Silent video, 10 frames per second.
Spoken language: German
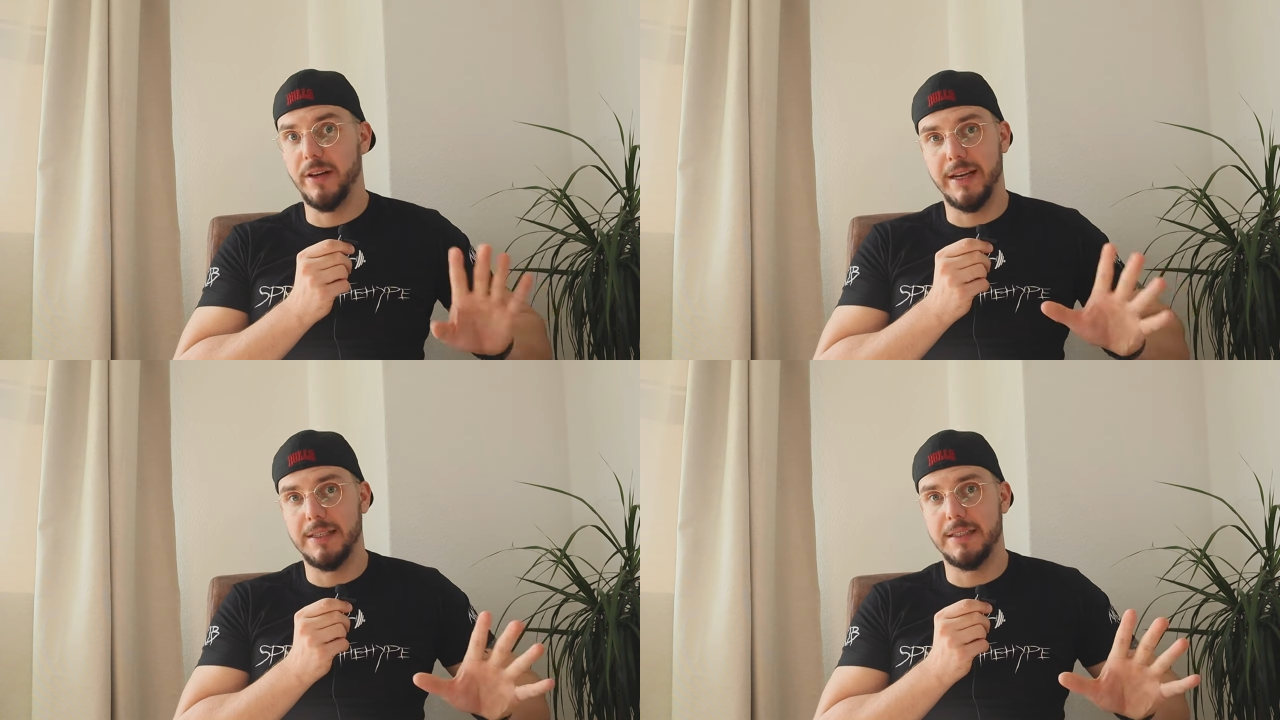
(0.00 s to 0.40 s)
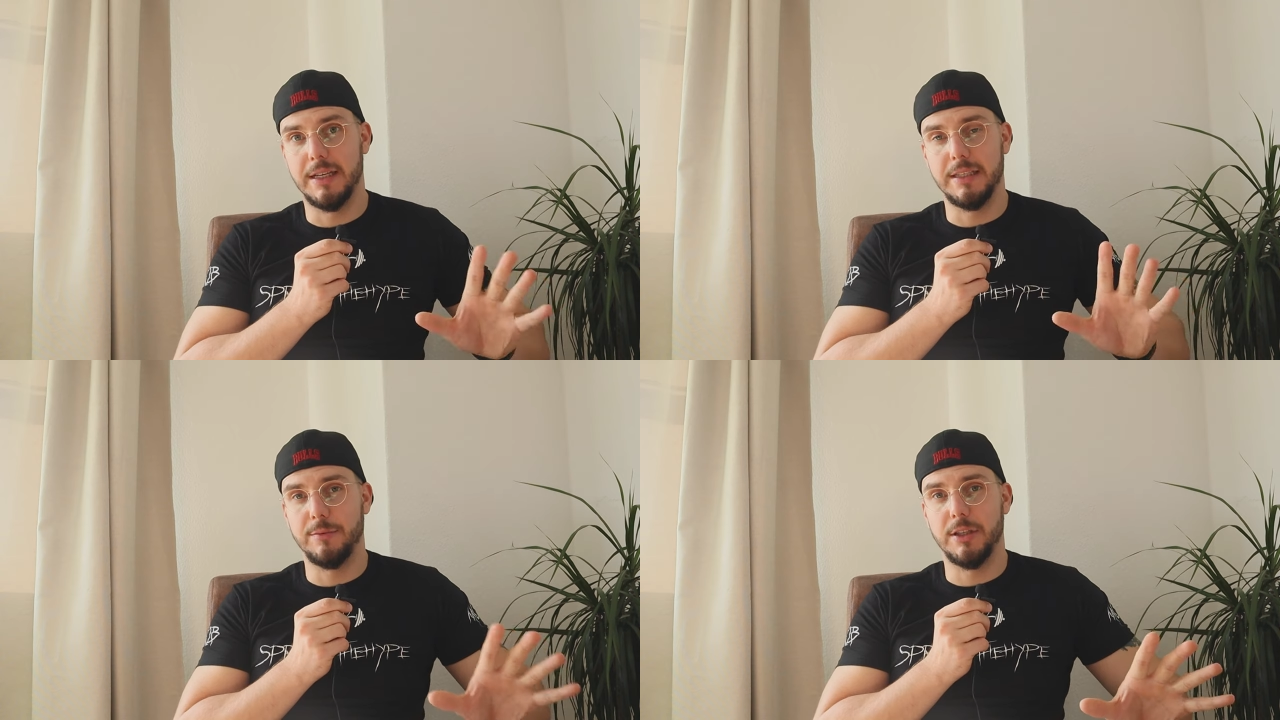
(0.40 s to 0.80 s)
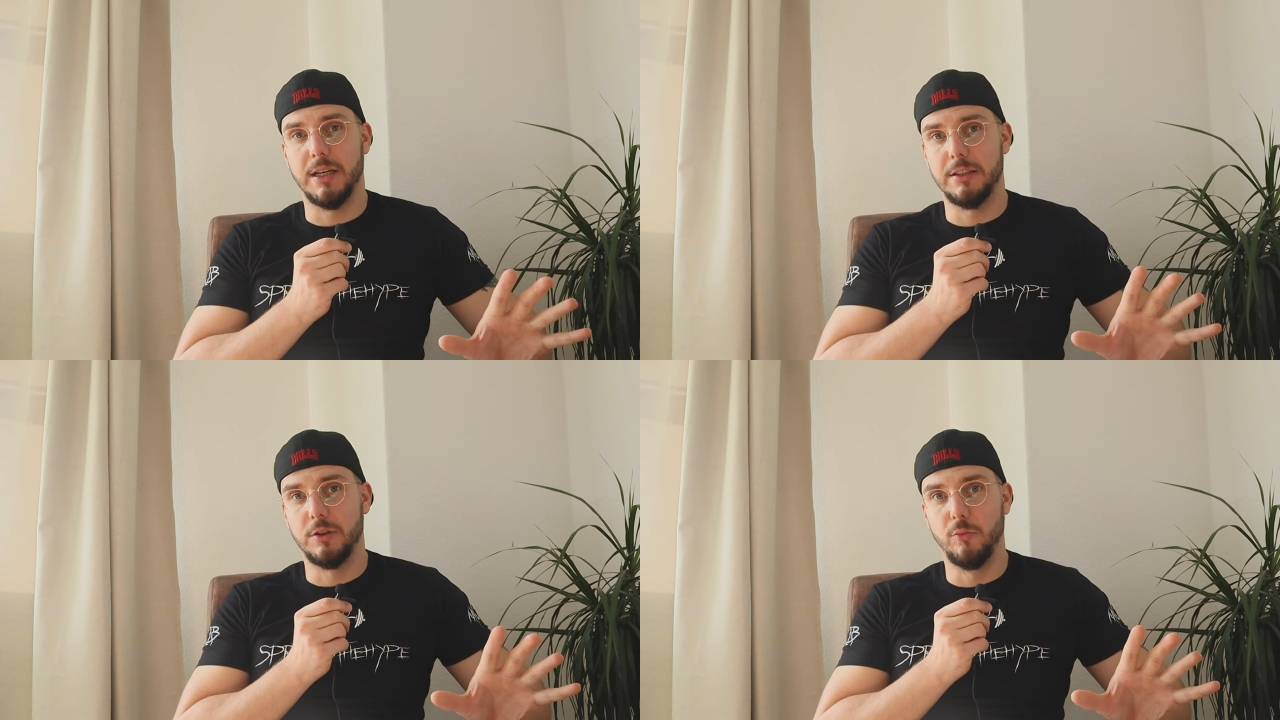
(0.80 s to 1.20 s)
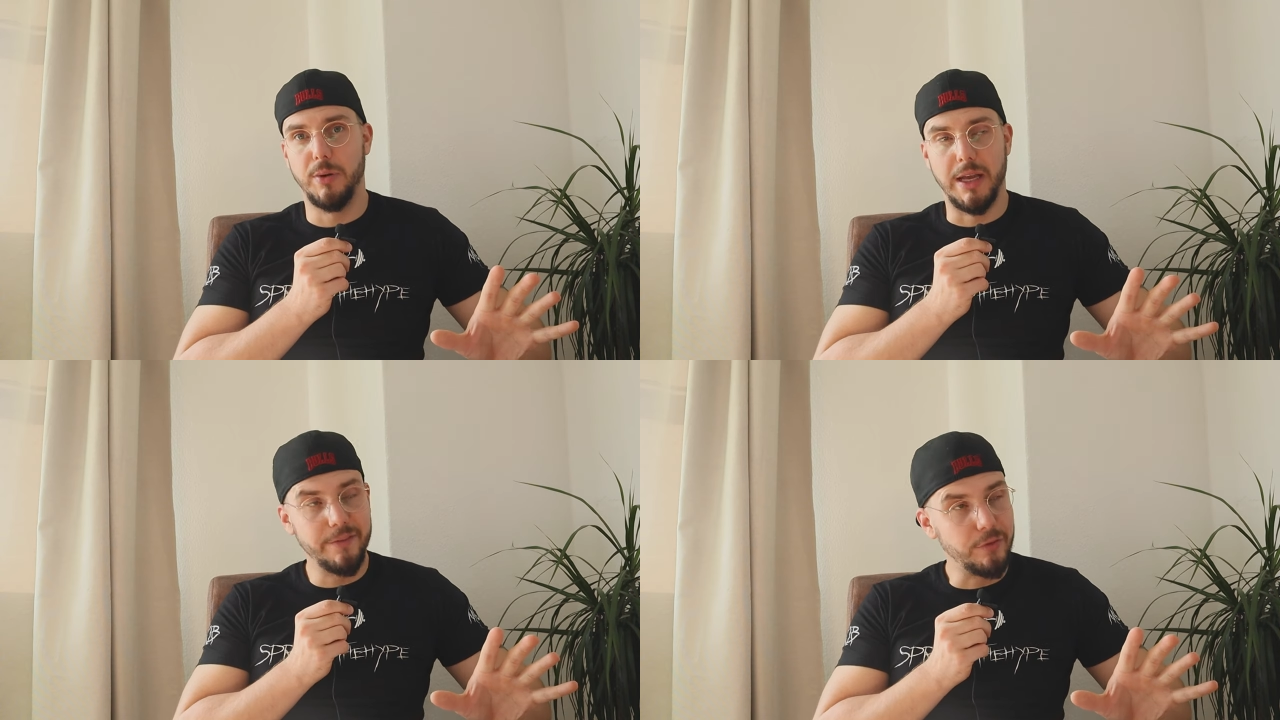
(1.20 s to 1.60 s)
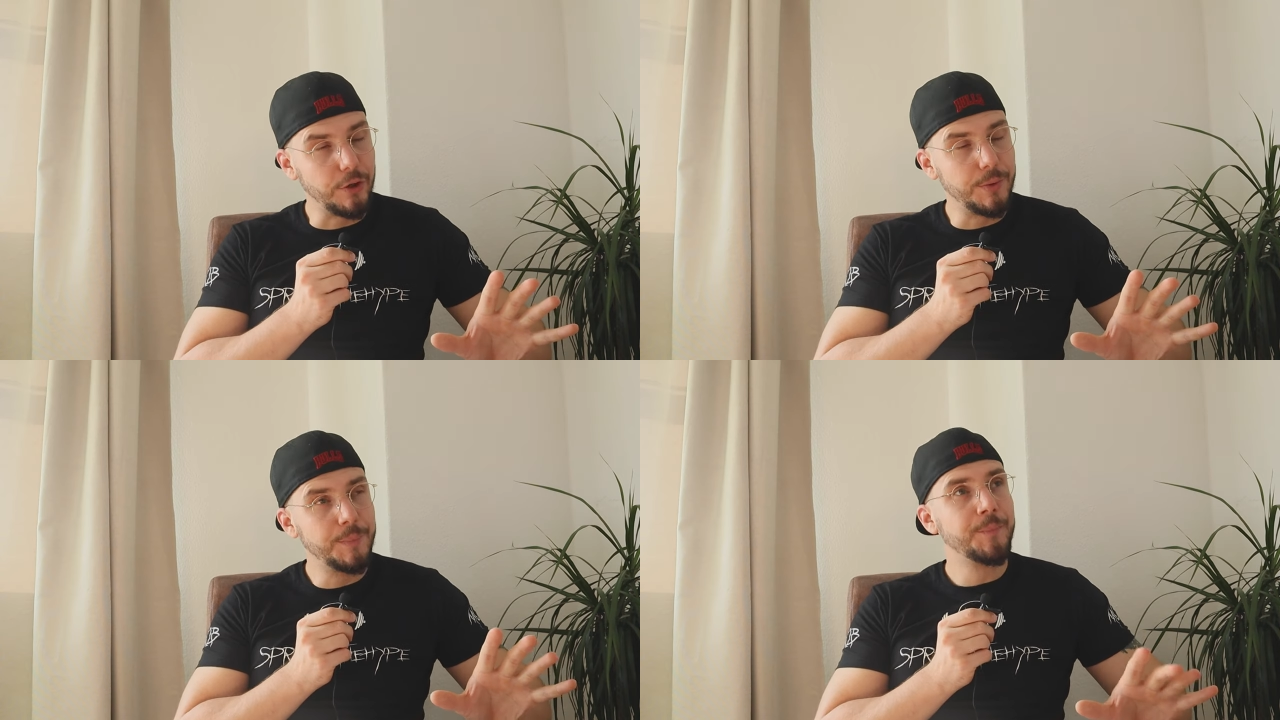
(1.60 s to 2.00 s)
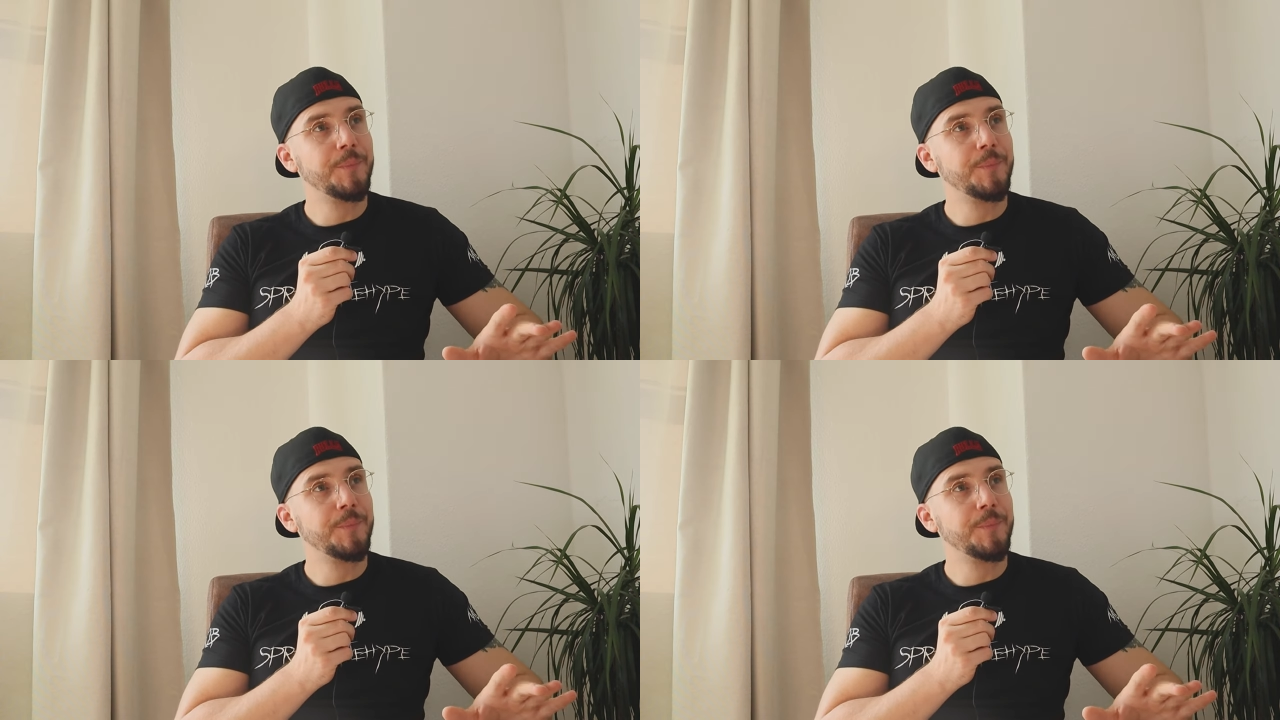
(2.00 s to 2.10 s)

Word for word: wollen, weil kann ich gar nicht, habe ich gar nicht genug Plan von.